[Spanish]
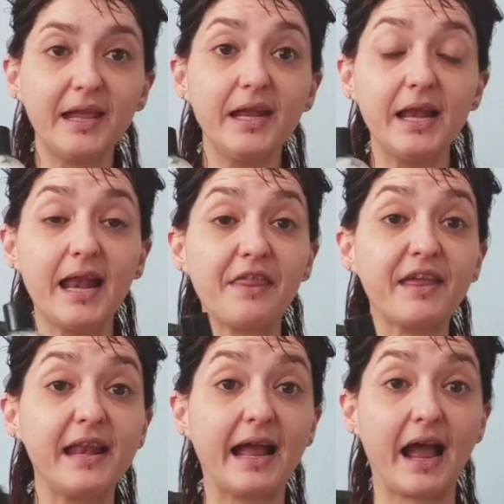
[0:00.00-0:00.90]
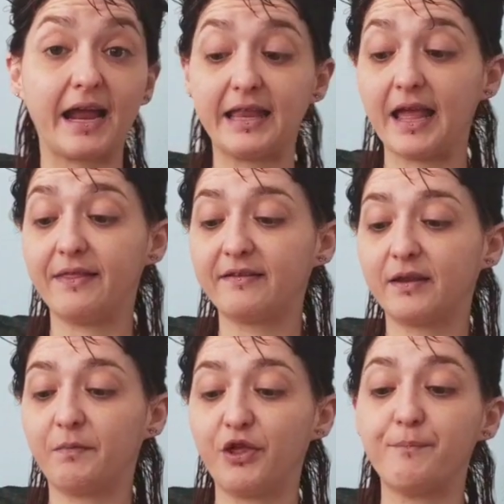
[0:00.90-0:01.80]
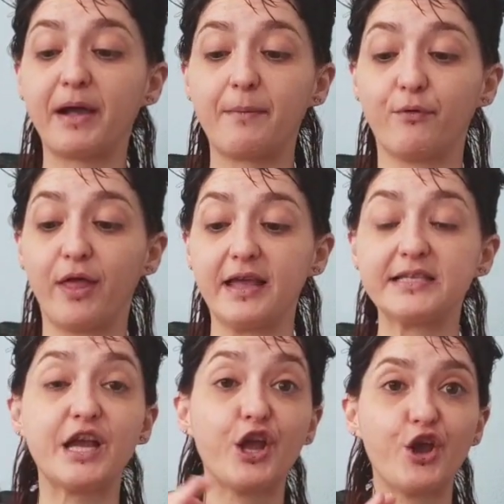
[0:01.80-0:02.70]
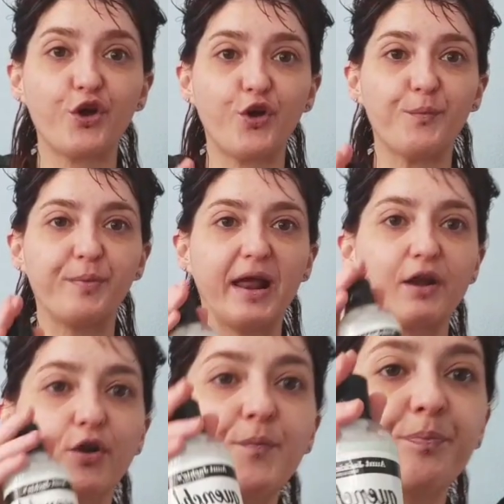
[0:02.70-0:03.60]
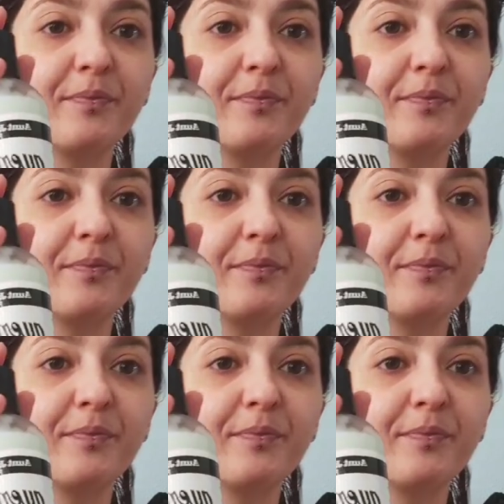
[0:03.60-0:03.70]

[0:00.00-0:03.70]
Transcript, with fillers: el enlace en la cajita de descripción para que podáis comprarlo.